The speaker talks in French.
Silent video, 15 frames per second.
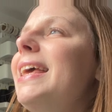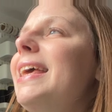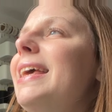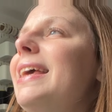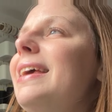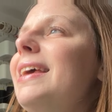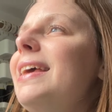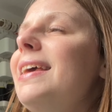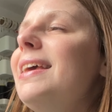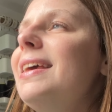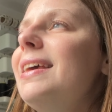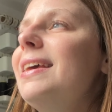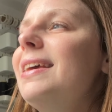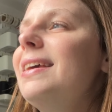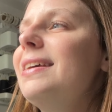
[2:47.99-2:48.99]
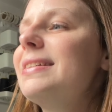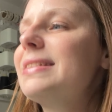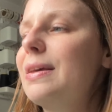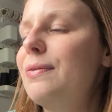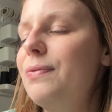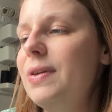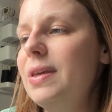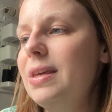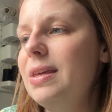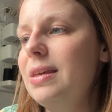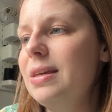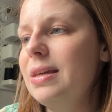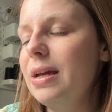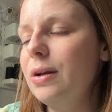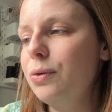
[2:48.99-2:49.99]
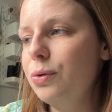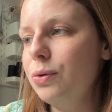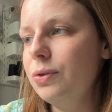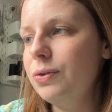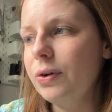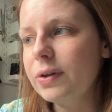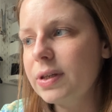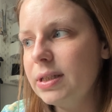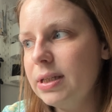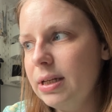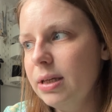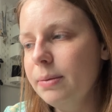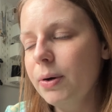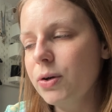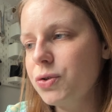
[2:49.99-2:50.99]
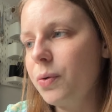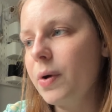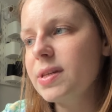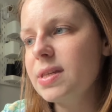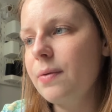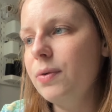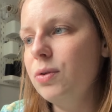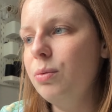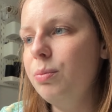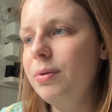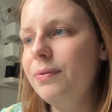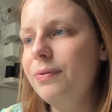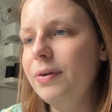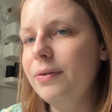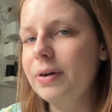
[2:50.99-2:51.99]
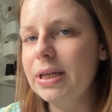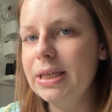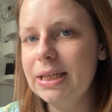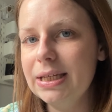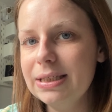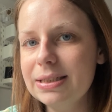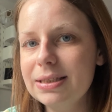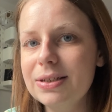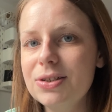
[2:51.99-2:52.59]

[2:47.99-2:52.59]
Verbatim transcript: Et ça fait quelques temps qu'il est libre, je crois, ça fait depuis février.